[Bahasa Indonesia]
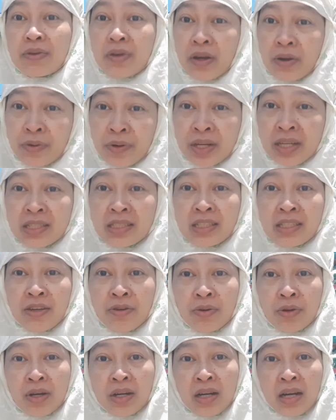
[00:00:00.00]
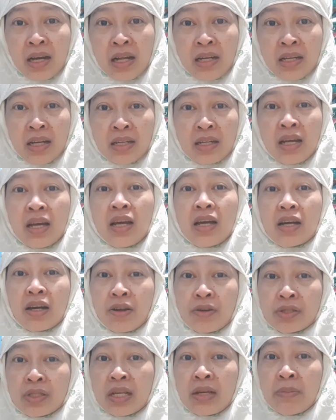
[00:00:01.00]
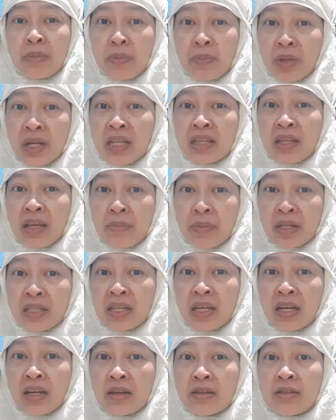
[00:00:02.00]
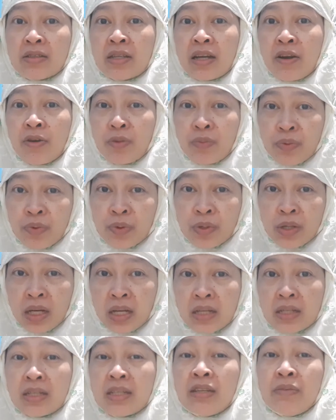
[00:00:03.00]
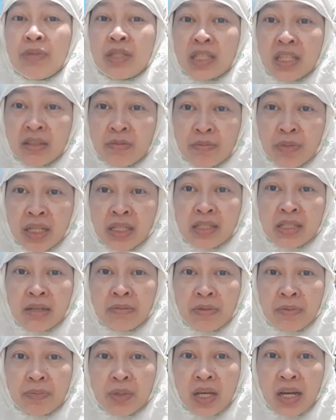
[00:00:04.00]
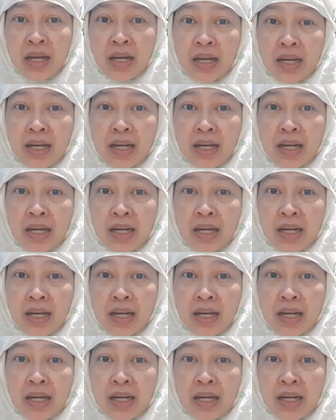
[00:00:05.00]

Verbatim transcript: gue kasih tahu ke kalian kalau saya memilih temanya terlalu vulgar ini bisa di band sama pihak